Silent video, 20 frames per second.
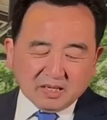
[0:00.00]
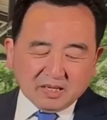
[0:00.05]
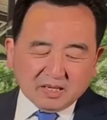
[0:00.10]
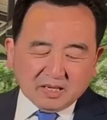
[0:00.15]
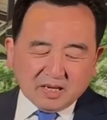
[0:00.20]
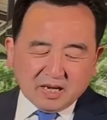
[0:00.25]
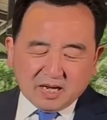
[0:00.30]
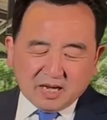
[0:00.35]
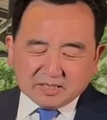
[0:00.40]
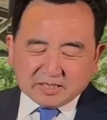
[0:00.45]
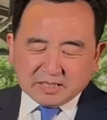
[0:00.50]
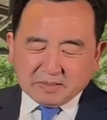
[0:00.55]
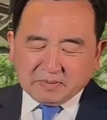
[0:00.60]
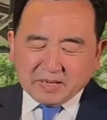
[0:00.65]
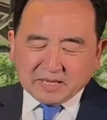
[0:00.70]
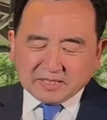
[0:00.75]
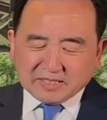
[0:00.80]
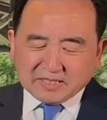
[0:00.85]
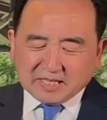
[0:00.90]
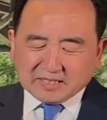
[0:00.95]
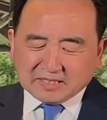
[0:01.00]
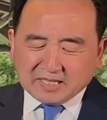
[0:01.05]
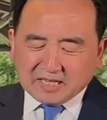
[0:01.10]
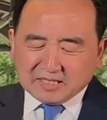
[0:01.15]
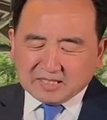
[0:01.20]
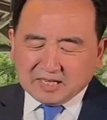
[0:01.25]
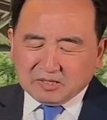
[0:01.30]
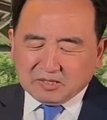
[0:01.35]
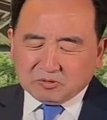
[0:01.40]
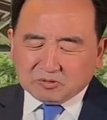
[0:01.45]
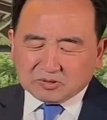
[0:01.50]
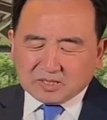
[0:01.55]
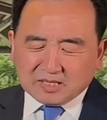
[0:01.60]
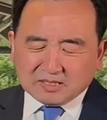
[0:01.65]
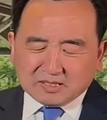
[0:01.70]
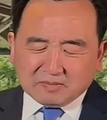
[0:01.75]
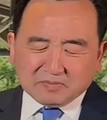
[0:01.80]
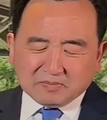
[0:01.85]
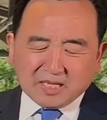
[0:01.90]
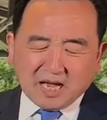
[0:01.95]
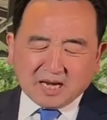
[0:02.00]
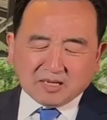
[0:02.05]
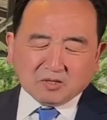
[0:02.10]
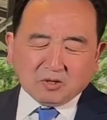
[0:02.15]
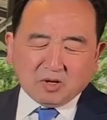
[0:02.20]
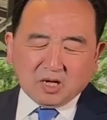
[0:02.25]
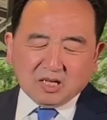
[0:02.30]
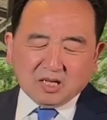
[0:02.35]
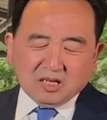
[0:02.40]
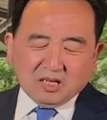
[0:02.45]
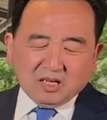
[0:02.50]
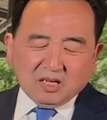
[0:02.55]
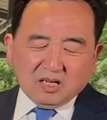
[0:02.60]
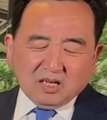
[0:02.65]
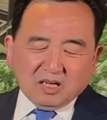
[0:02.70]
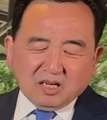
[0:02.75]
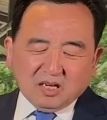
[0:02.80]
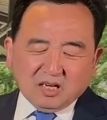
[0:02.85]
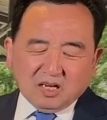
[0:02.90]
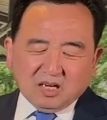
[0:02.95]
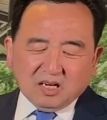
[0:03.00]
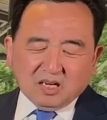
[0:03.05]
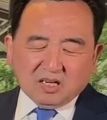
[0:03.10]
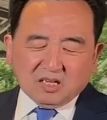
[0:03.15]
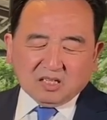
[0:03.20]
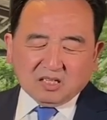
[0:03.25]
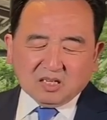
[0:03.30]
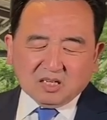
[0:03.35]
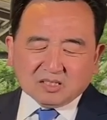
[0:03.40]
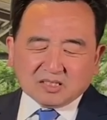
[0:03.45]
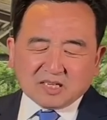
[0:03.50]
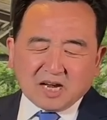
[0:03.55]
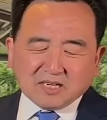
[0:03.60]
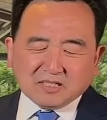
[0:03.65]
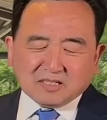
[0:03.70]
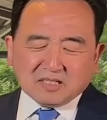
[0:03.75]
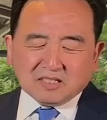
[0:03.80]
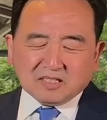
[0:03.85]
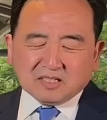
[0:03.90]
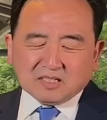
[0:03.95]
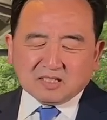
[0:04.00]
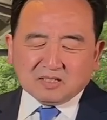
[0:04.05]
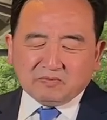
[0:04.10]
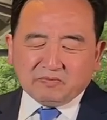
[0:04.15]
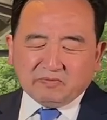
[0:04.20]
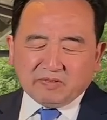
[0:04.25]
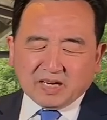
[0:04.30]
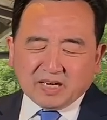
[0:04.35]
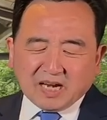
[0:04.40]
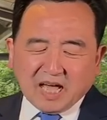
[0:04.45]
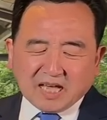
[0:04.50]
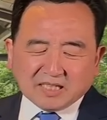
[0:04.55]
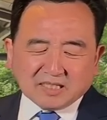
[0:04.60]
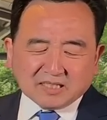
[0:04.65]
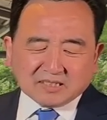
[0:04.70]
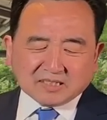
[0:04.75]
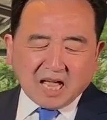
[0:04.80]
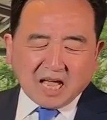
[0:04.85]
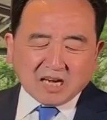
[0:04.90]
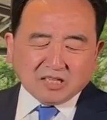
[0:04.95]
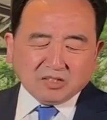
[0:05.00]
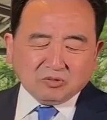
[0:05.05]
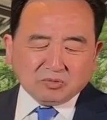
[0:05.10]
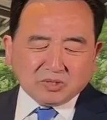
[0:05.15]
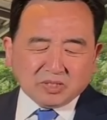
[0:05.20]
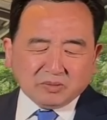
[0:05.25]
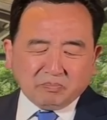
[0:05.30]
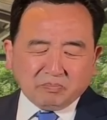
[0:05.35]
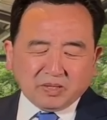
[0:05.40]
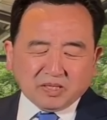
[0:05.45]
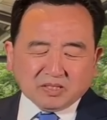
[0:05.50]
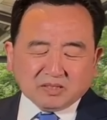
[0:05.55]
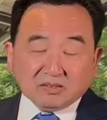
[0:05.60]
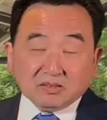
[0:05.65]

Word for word: 呃，这篇简单内容他这么讲了：呃，核战争跟未来的大流行病，